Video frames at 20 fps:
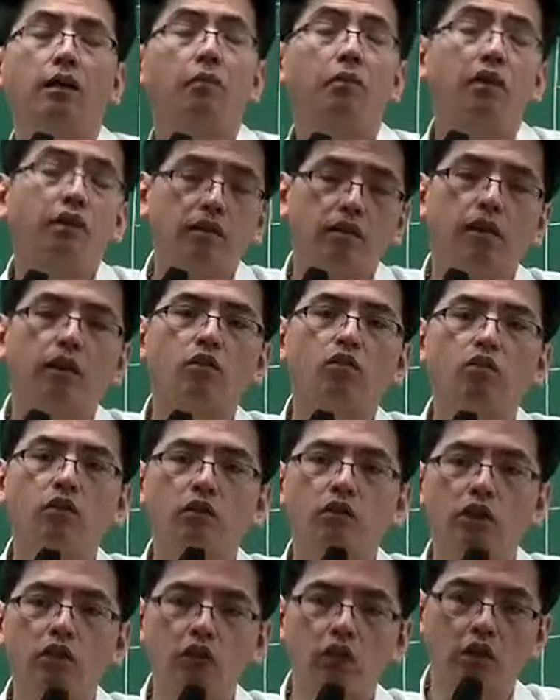비슷하게
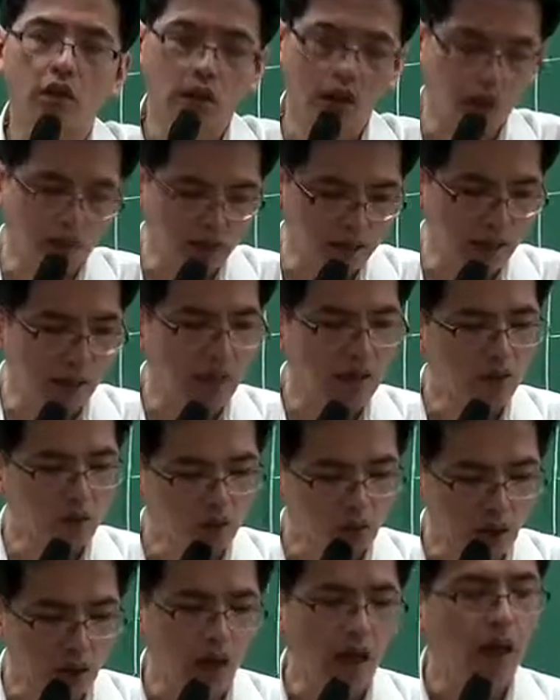출제할 수 있는 그런 사안
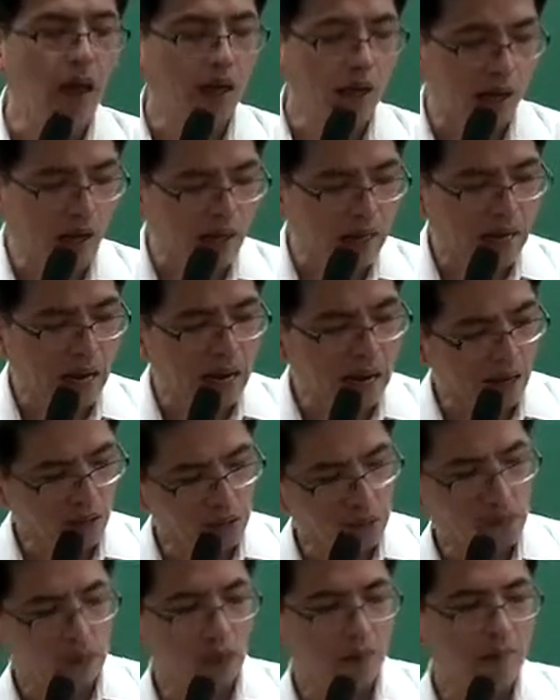중에 하나
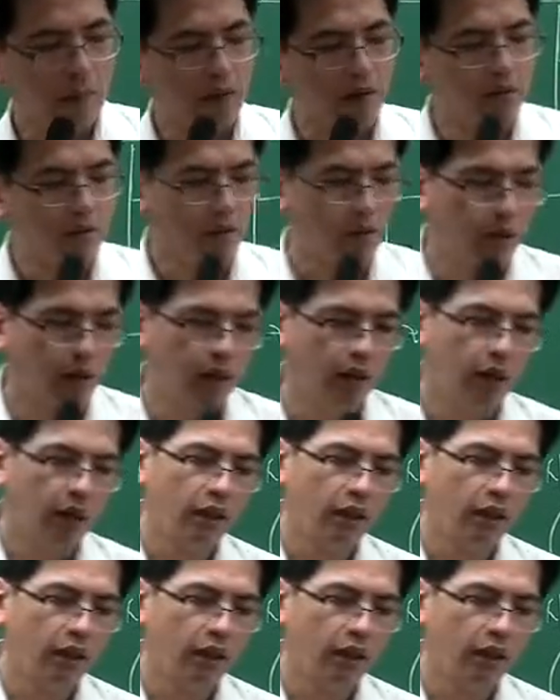이렇게 봤고요.